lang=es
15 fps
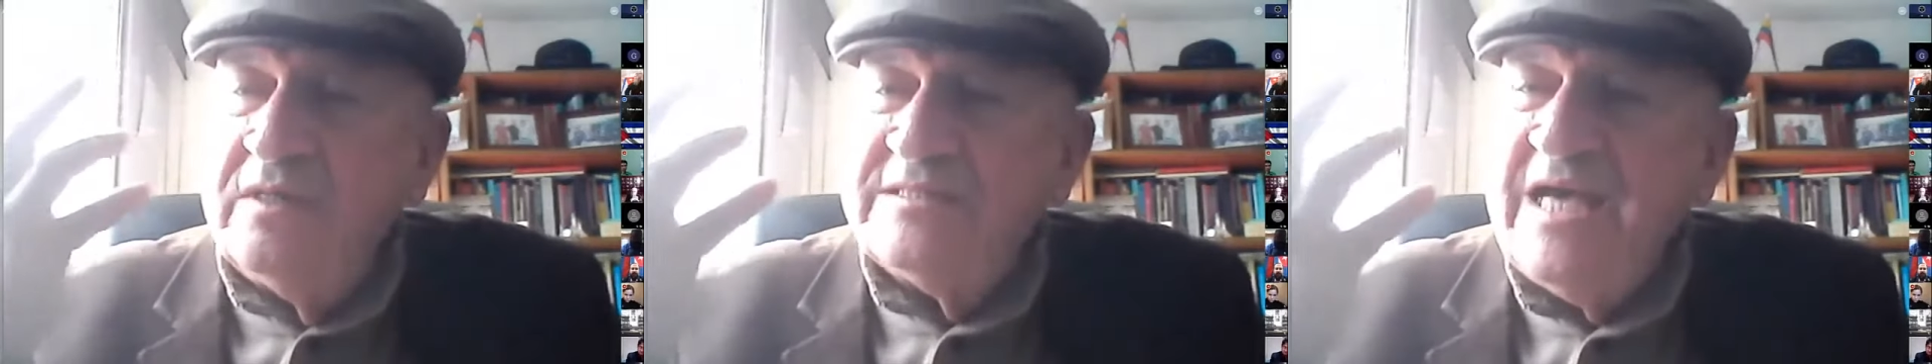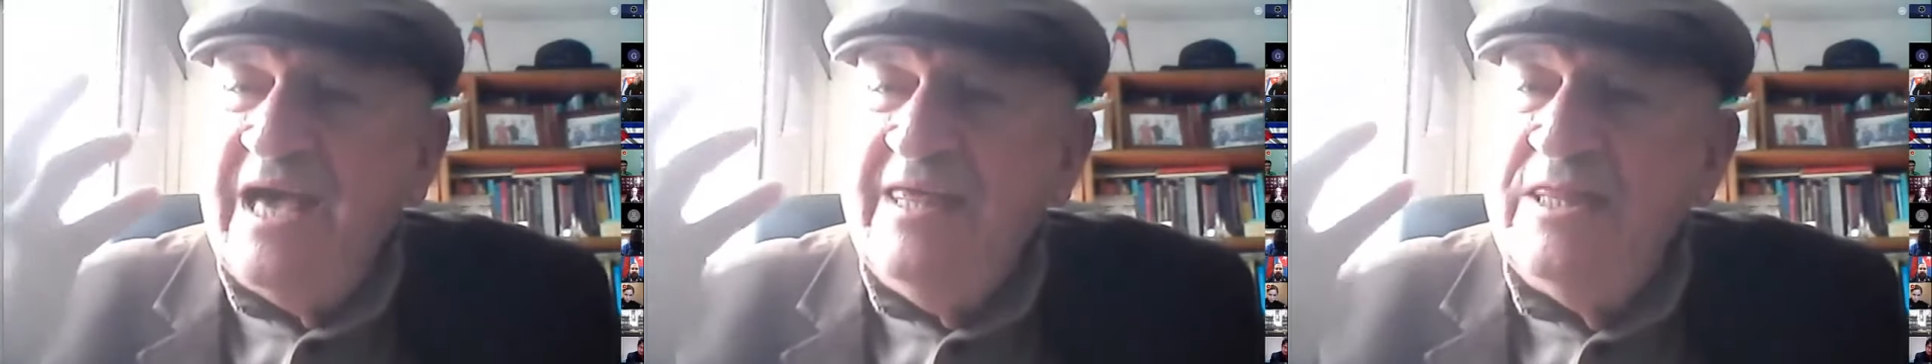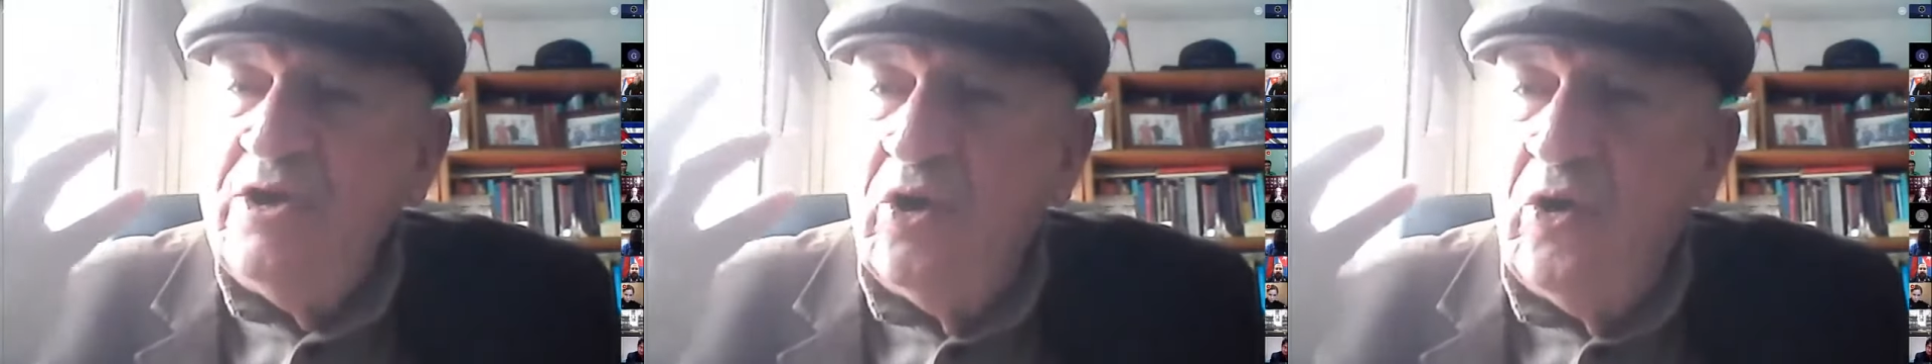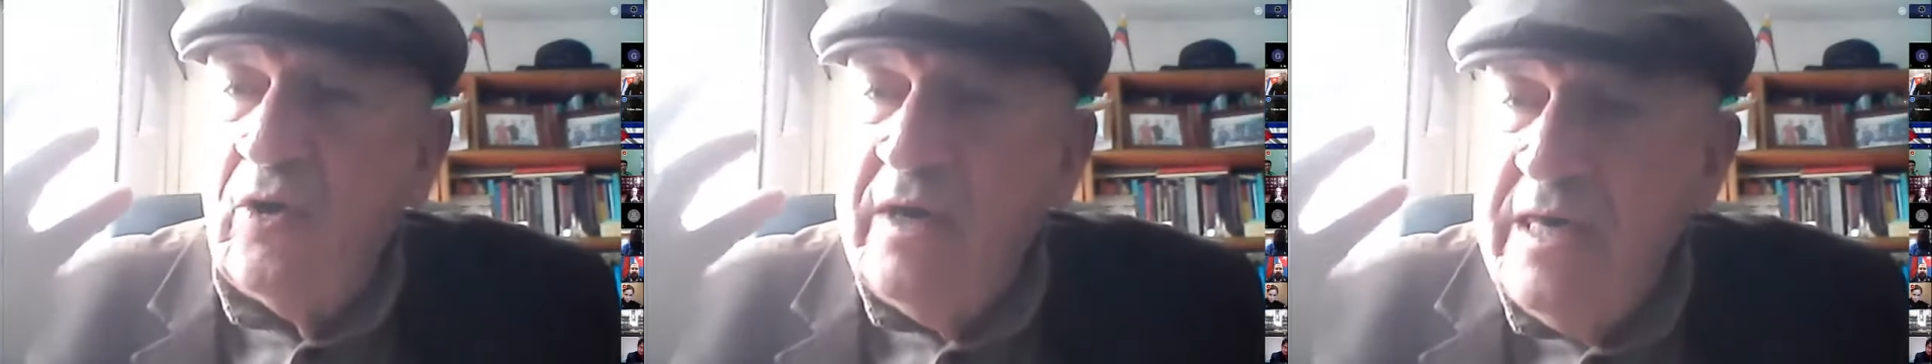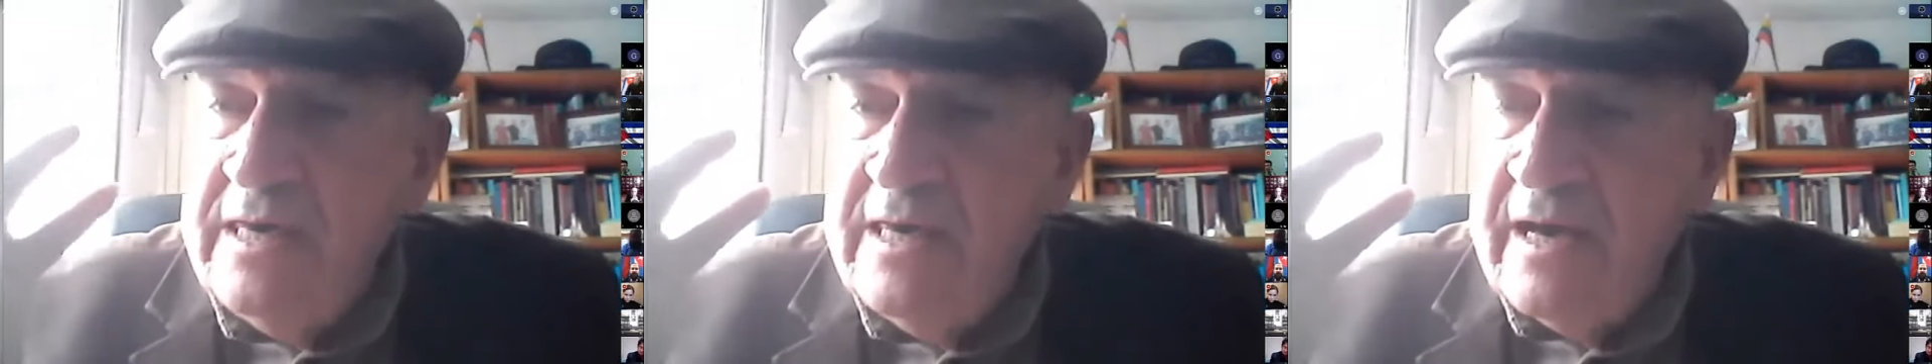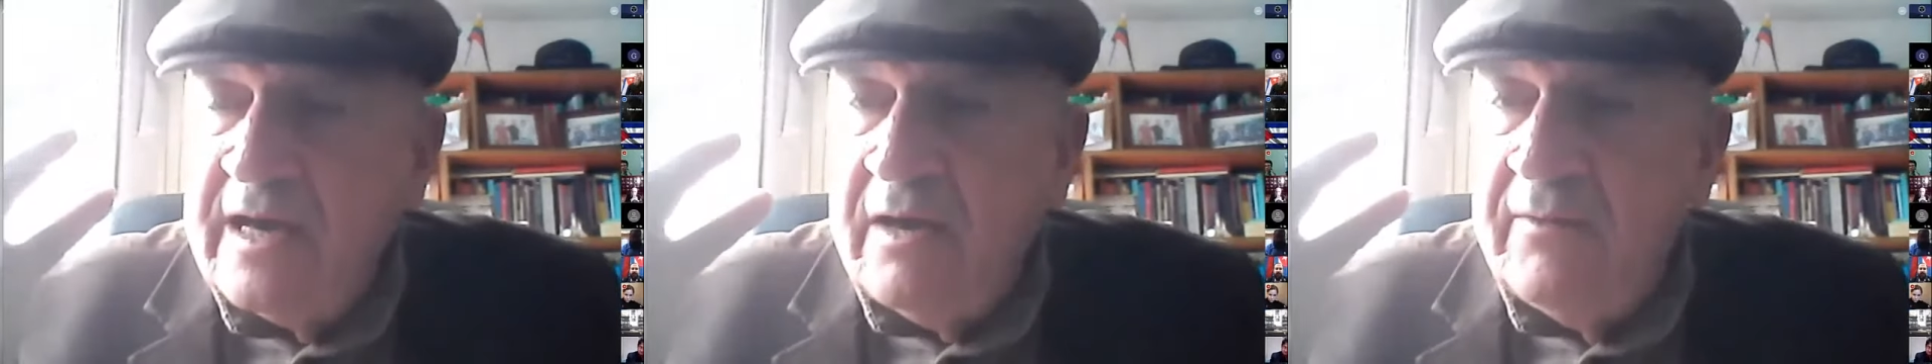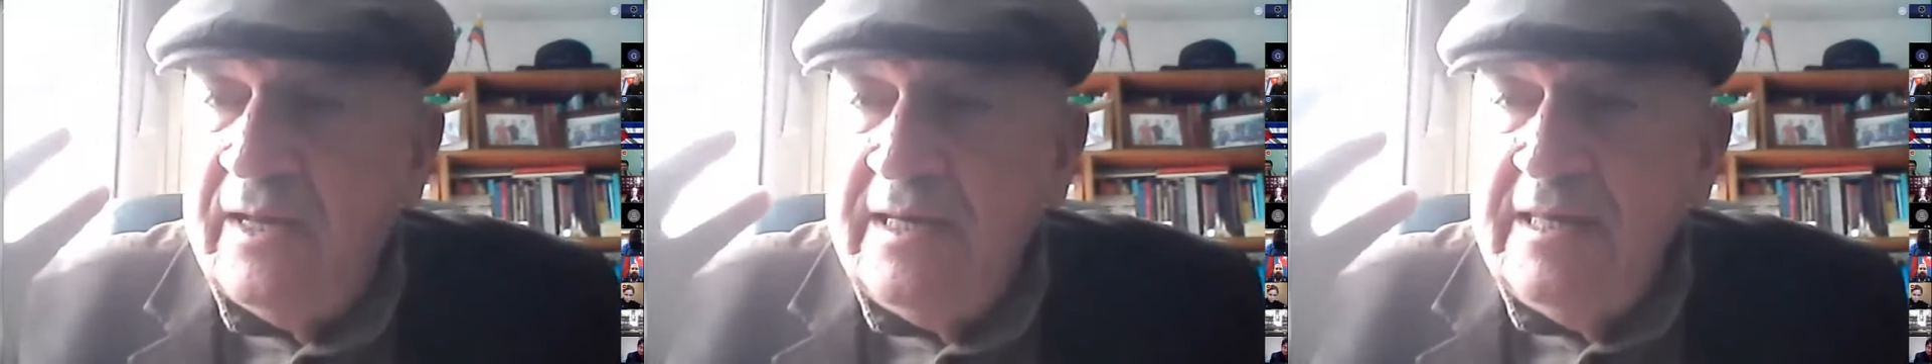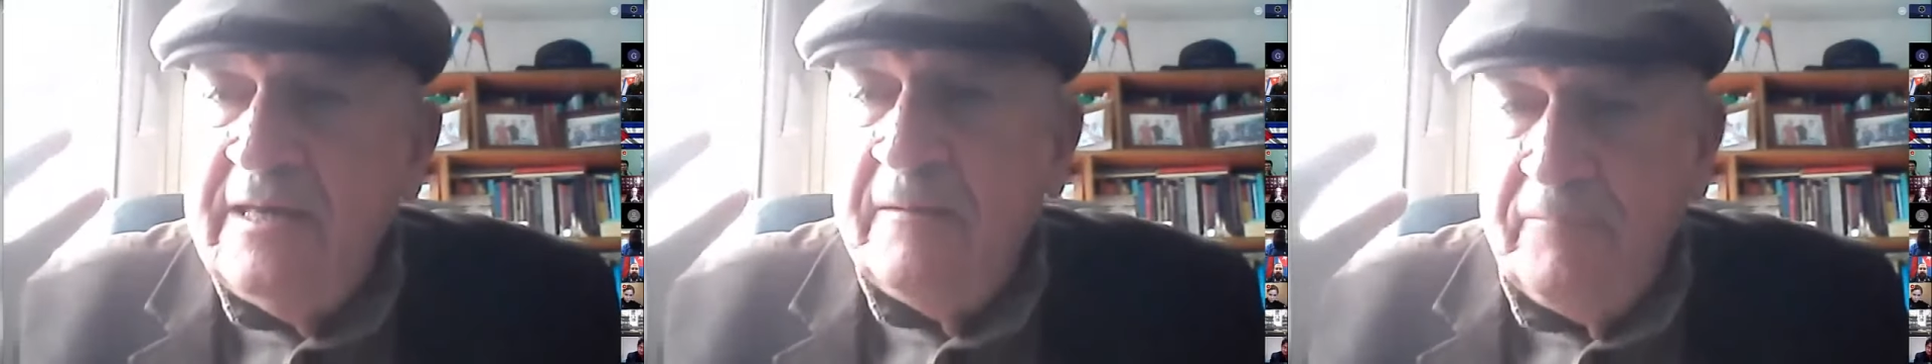esa ideología que
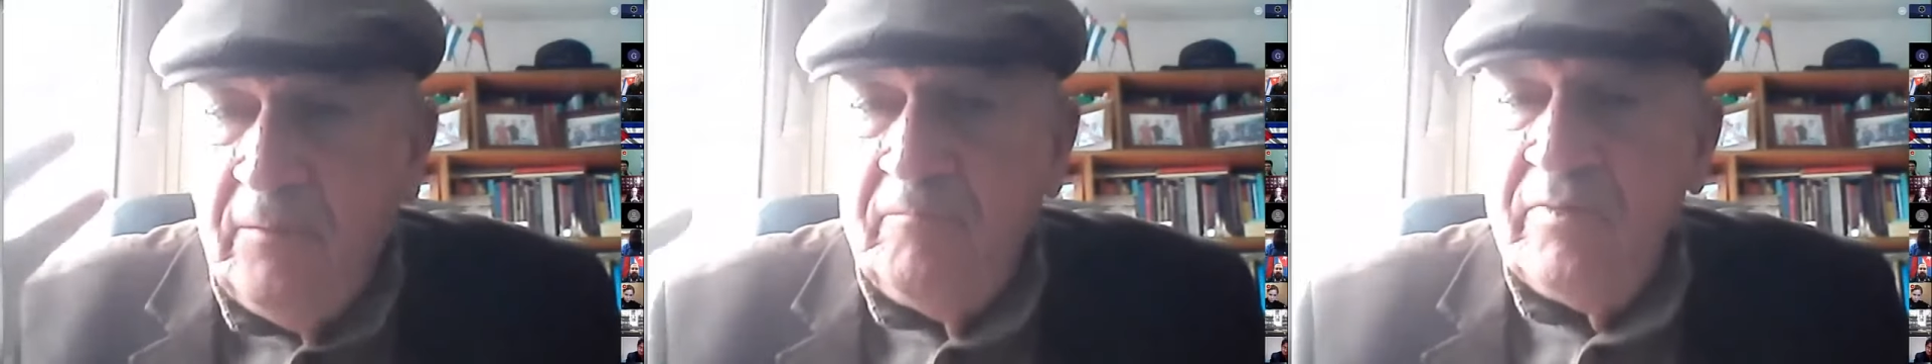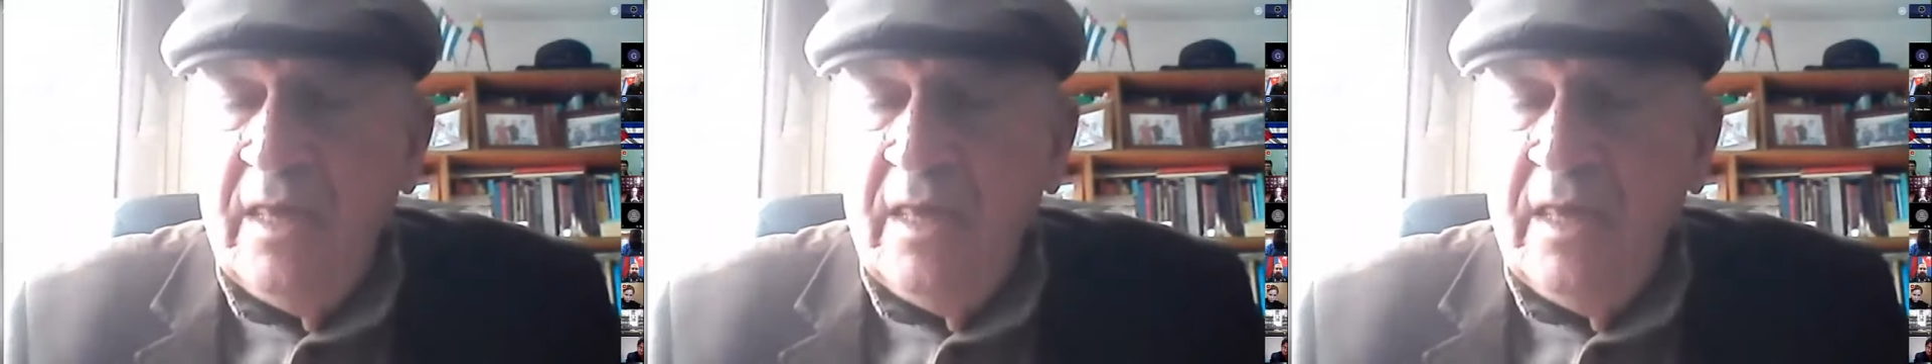venía